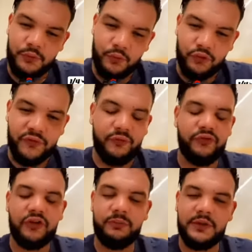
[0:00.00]
Donc je vais
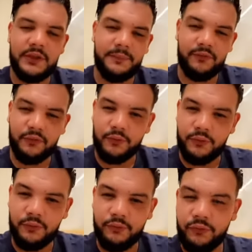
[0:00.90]
vous expliquer parce que
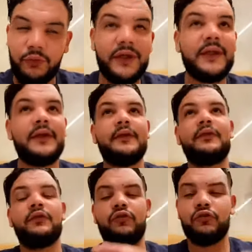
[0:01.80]
vous voyez
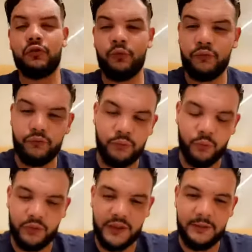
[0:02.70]
ce qu'on veut vous
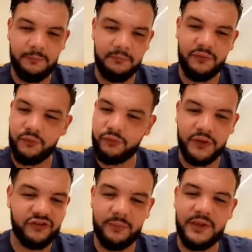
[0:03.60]
montrer et vous ne
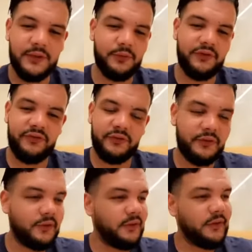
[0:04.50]
voyez jamais les coulisses.
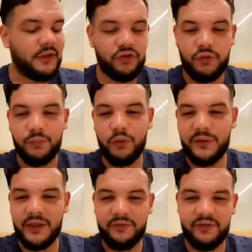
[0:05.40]
Et je suis le
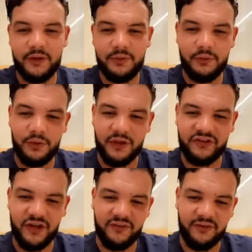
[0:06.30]
premier à le dire, le
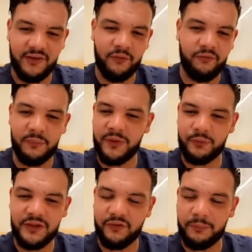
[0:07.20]
linge sale, ça se lave en famille, on
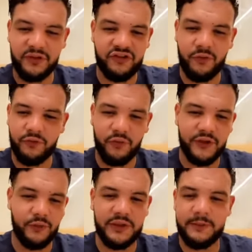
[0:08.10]
ne descend pas le gérant devant
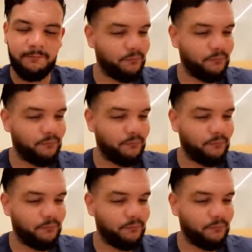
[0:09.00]
les Yankees.